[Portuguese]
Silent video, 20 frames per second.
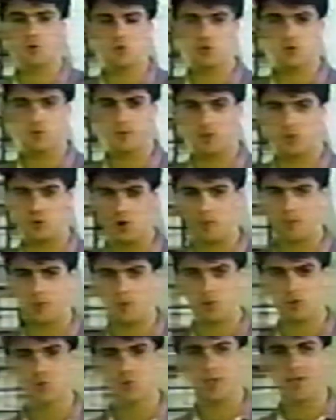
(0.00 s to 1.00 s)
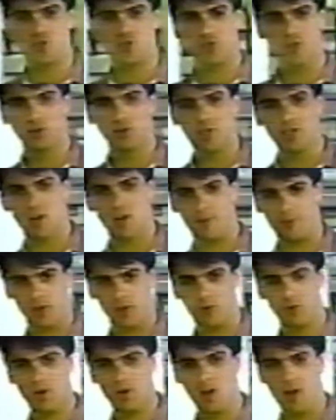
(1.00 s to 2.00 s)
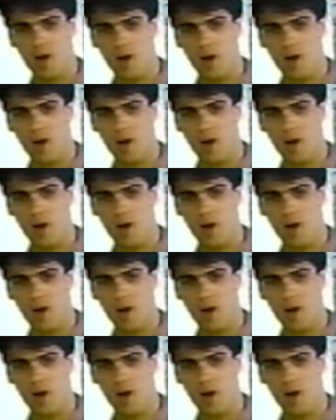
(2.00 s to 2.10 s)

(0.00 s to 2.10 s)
consumidor, promotora Gilda de Abreu.